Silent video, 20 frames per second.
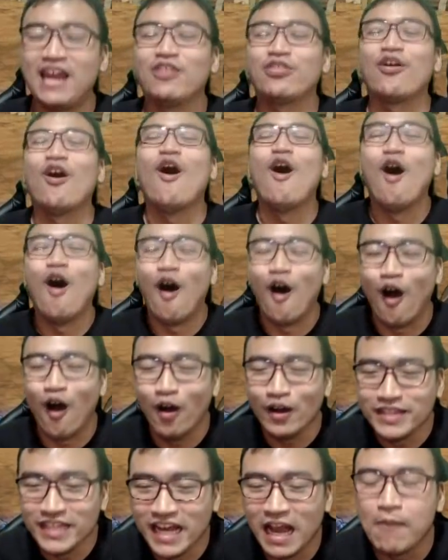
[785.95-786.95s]
สอง
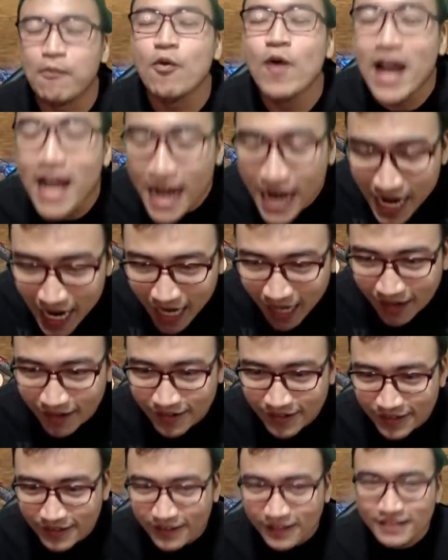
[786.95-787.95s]
ถึงกับเวอร
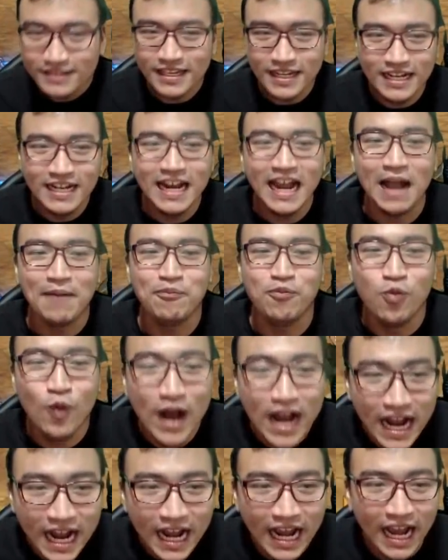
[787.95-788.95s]
ถึงกับเว
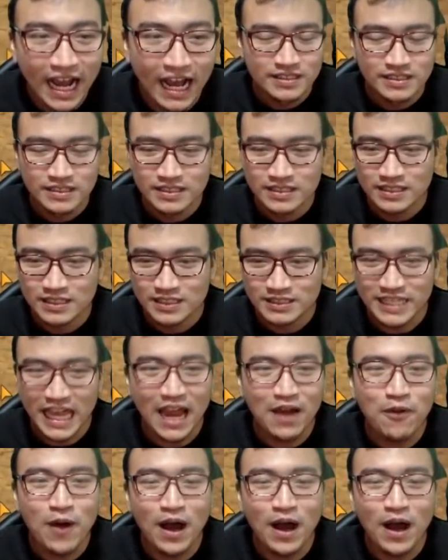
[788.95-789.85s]
อร์แซงว่า